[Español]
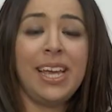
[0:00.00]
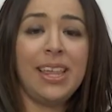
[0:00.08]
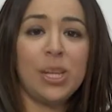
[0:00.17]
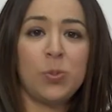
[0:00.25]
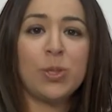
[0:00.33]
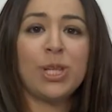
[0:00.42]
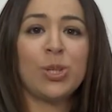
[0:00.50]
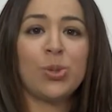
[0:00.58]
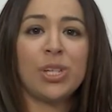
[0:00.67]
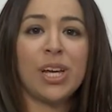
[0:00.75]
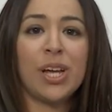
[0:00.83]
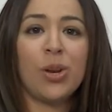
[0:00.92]
Y después de
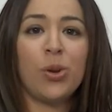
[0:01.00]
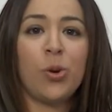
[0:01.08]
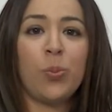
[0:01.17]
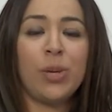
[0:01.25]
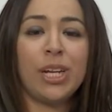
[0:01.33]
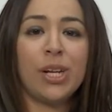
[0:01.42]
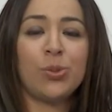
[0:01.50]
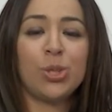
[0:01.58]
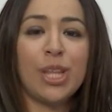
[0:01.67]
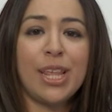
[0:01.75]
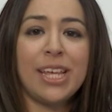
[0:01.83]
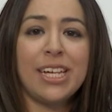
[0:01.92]
escuchar lo que opinan
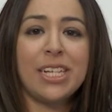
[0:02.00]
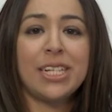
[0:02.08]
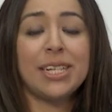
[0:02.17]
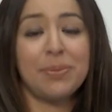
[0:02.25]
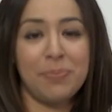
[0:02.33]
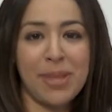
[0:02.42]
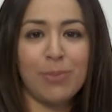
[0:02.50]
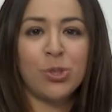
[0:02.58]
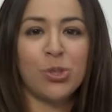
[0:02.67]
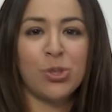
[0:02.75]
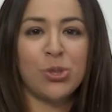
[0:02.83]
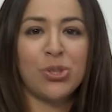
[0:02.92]
ustedes,
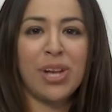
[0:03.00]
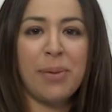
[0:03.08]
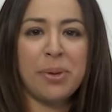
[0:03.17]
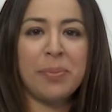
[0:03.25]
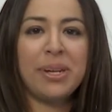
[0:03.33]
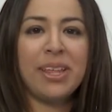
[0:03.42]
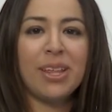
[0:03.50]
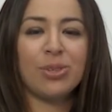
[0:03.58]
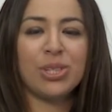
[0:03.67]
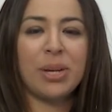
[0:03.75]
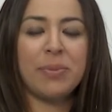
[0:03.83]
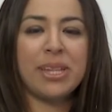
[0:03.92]
damos la bienvenida a
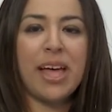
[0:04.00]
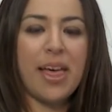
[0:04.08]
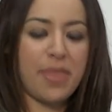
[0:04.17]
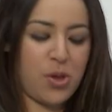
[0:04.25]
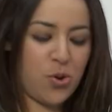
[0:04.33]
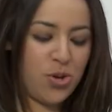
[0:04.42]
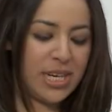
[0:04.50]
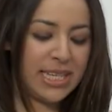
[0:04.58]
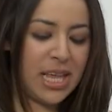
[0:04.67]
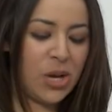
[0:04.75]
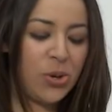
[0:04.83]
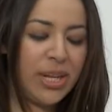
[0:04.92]
nuestra invitada de hoy,
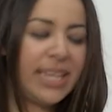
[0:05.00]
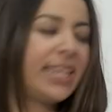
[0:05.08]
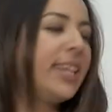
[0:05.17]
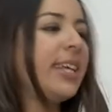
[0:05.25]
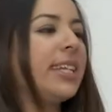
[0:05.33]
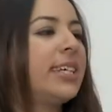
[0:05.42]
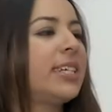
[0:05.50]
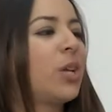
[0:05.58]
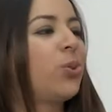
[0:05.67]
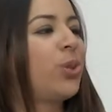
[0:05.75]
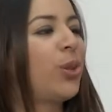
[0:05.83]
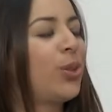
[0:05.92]
Esther Lorente, dietista
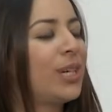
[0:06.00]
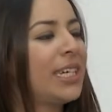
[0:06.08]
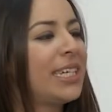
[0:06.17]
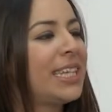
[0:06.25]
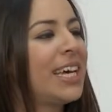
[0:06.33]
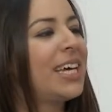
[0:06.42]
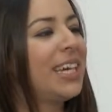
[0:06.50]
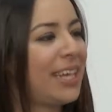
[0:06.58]
nutricionista.